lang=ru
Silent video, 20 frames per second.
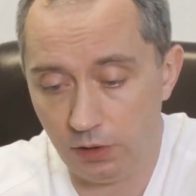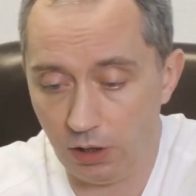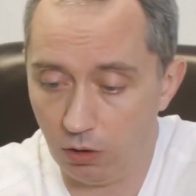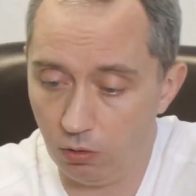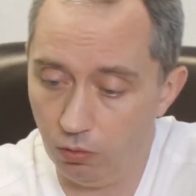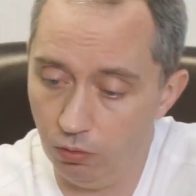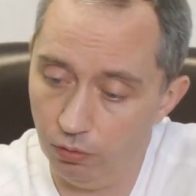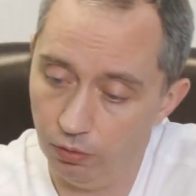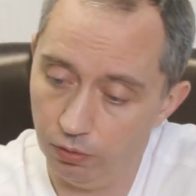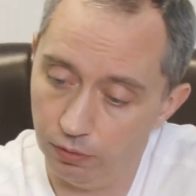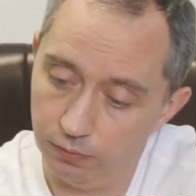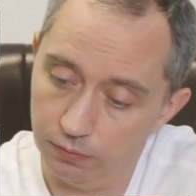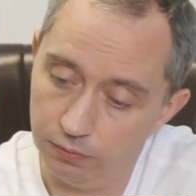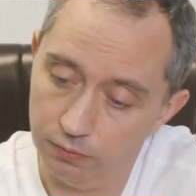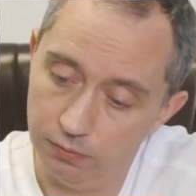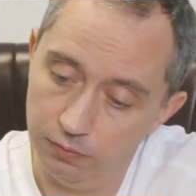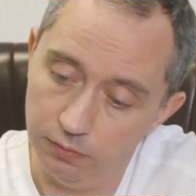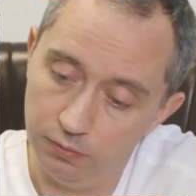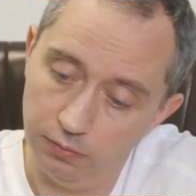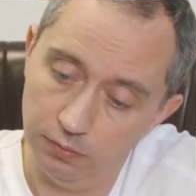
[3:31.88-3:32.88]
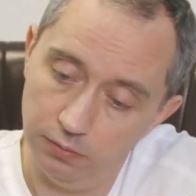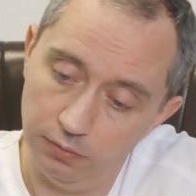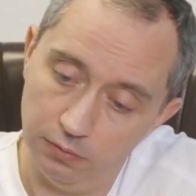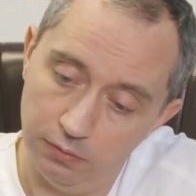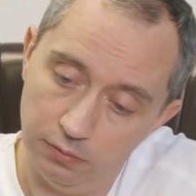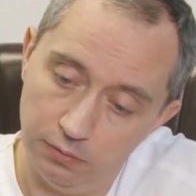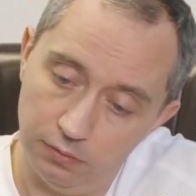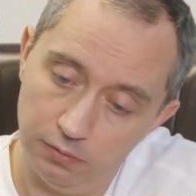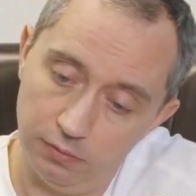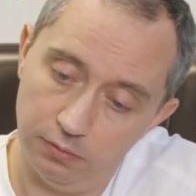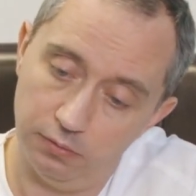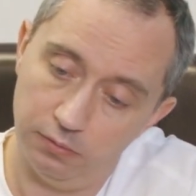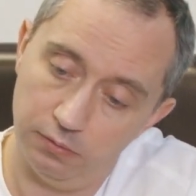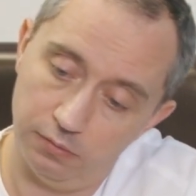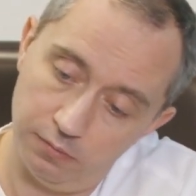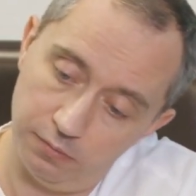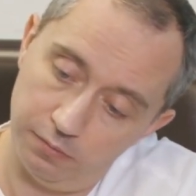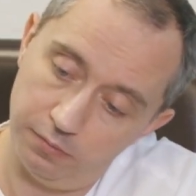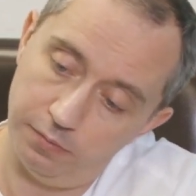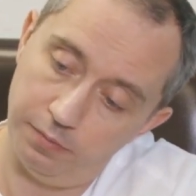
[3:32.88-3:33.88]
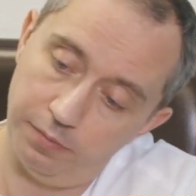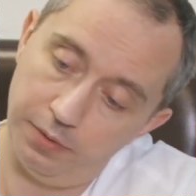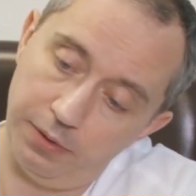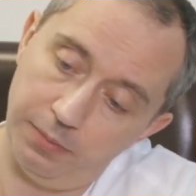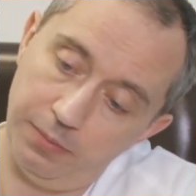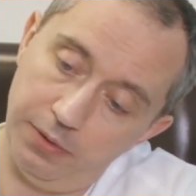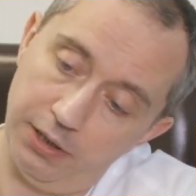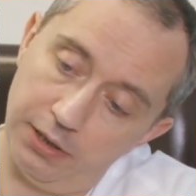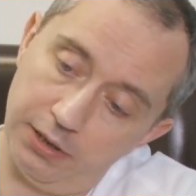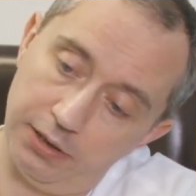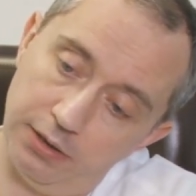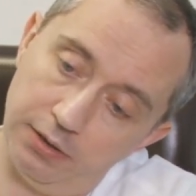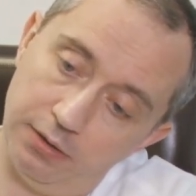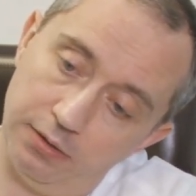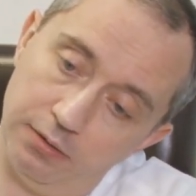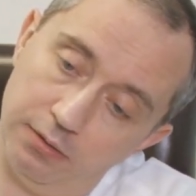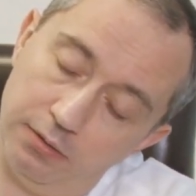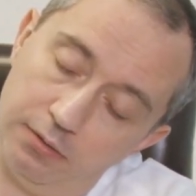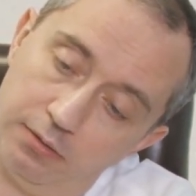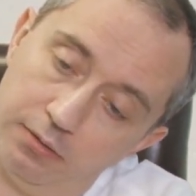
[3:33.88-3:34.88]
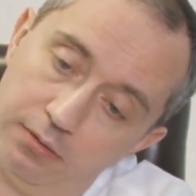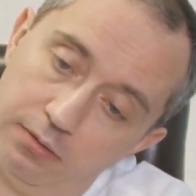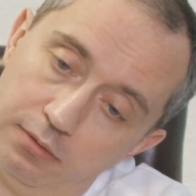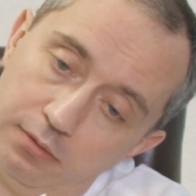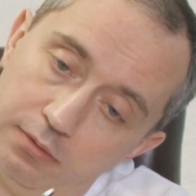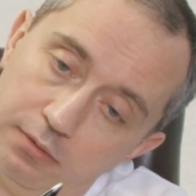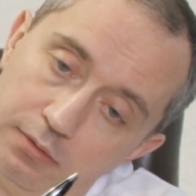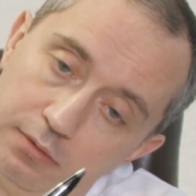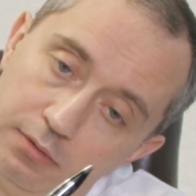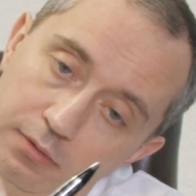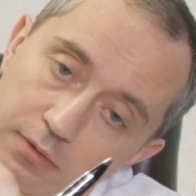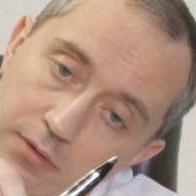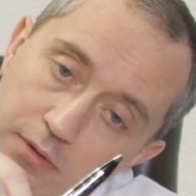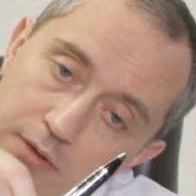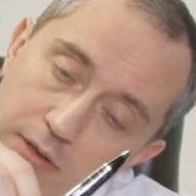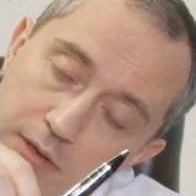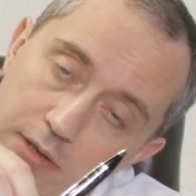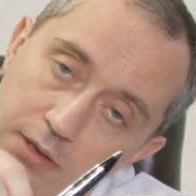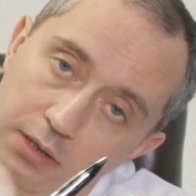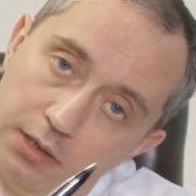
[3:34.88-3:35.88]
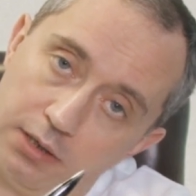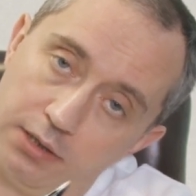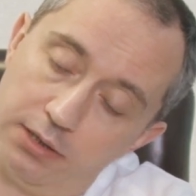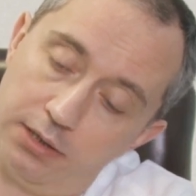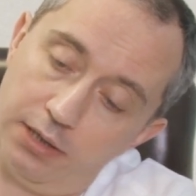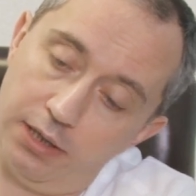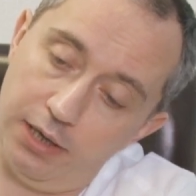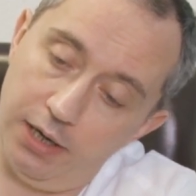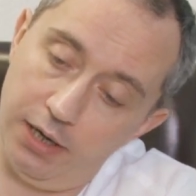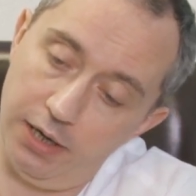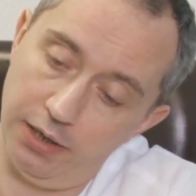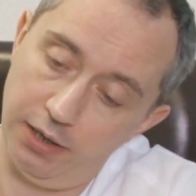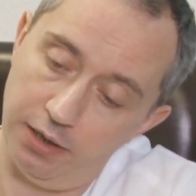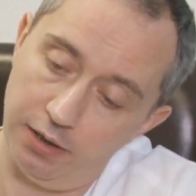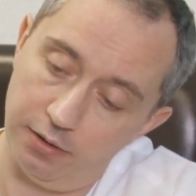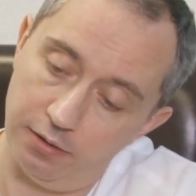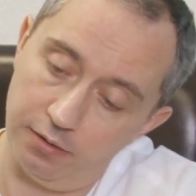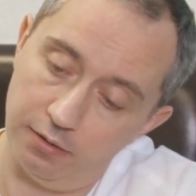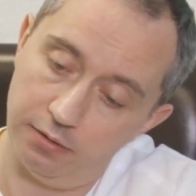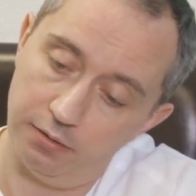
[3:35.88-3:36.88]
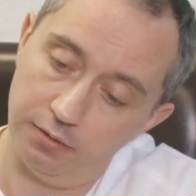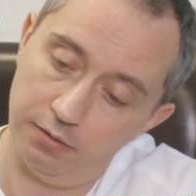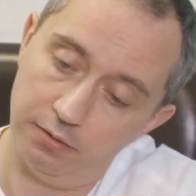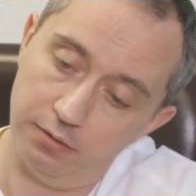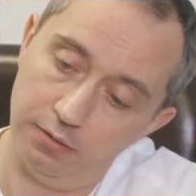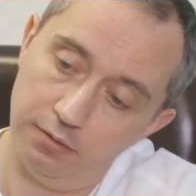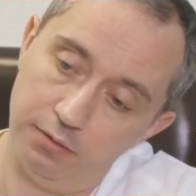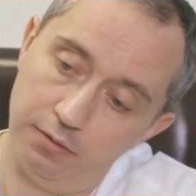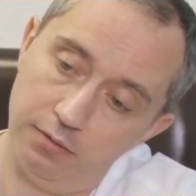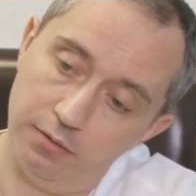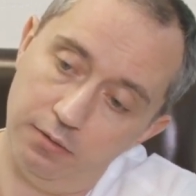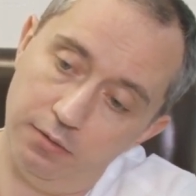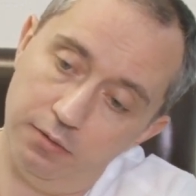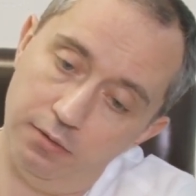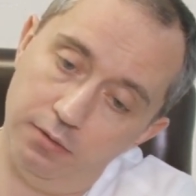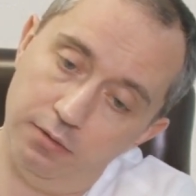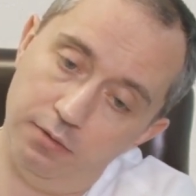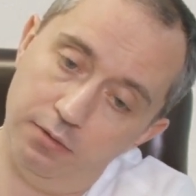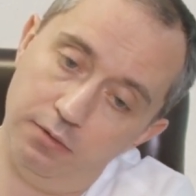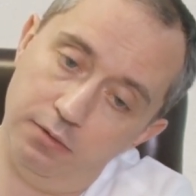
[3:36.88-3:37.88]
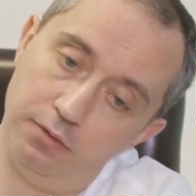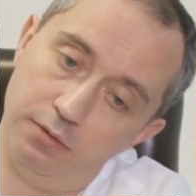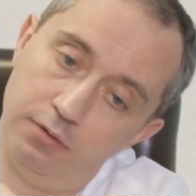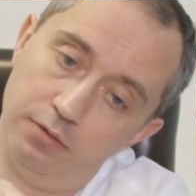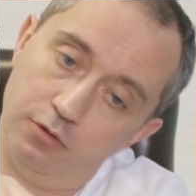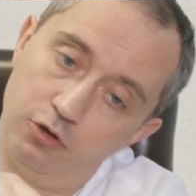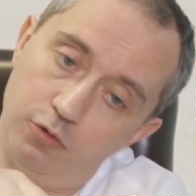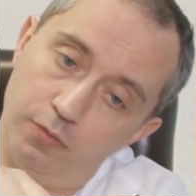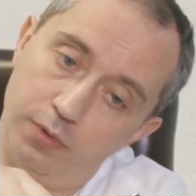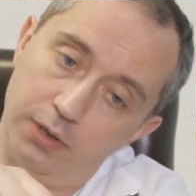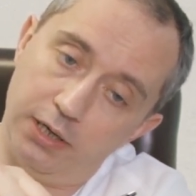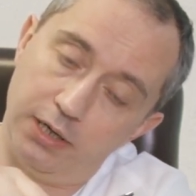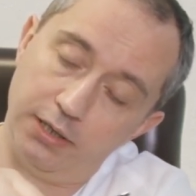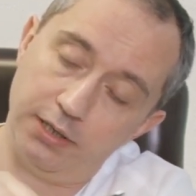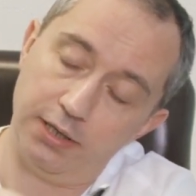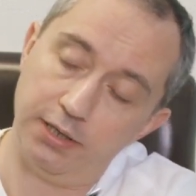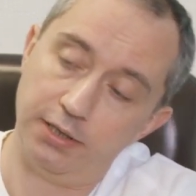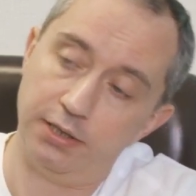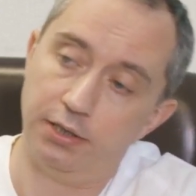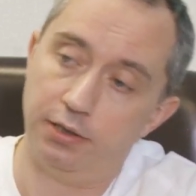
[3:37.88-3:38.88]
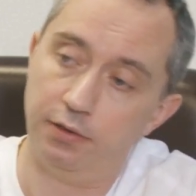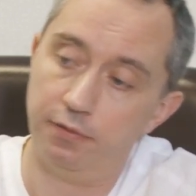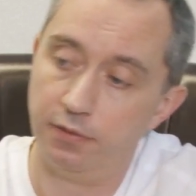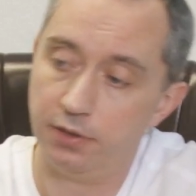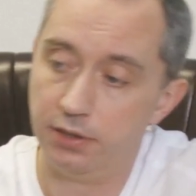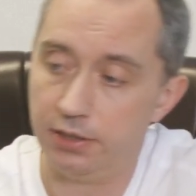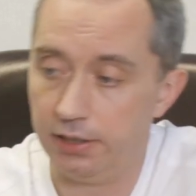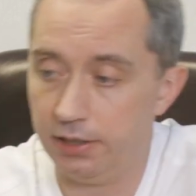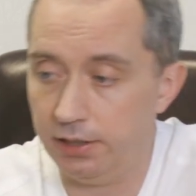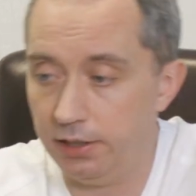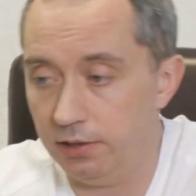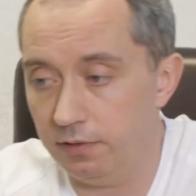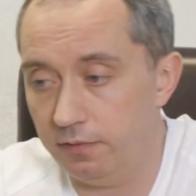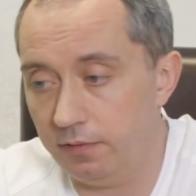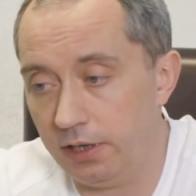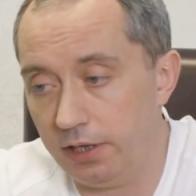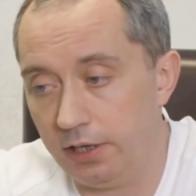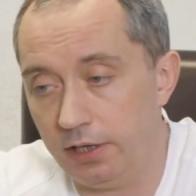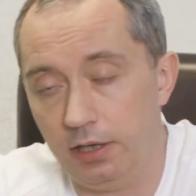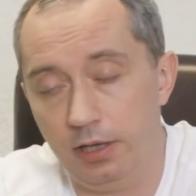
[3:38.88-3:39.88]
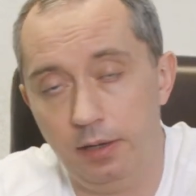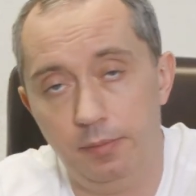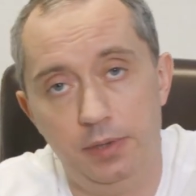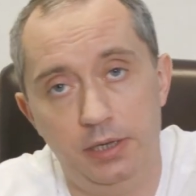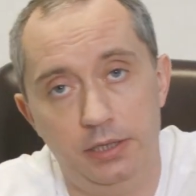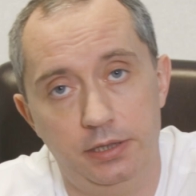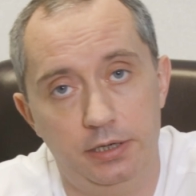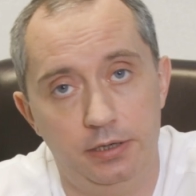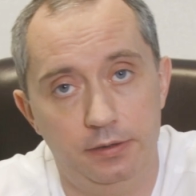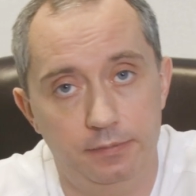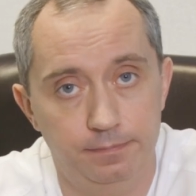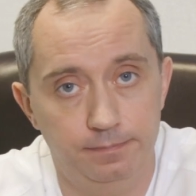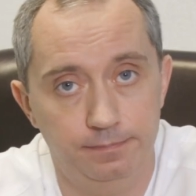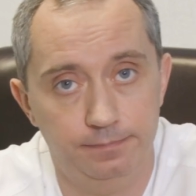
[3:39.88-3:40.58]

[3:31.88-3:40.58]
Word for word: такую примерно расстояние, чтобы оказаться на высоте 2 километра.